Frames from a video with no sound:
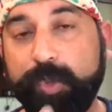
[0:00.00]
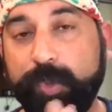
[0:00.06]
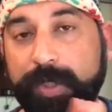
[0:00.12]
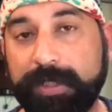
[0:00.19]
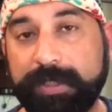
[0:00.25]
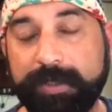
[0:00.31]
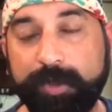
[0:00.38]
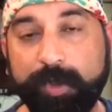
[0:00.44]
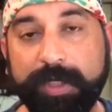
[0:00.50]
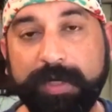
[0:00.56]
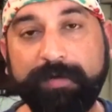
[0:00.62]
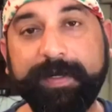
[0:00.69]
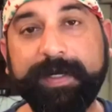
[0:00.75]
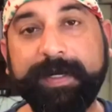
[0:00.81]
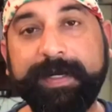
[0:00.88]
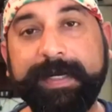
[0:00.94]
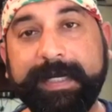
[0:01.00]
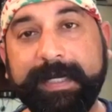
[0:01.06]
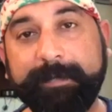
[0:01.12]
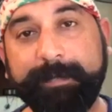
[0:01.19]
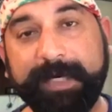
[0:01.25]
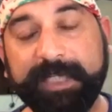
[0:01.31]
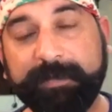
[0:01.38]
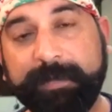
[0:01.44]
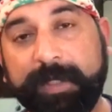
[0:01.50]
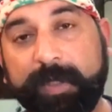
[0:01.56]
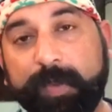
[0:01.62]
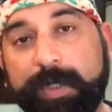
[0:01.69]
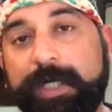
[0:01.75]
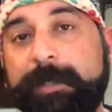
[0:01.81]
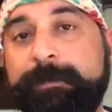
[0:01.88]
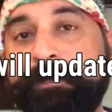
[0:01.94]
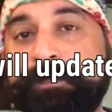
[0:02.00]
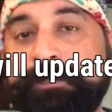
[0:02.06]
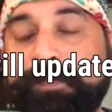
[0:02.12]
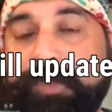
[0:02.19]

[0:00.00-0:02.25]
सूरत को कवर करने के बाद में आऊँगा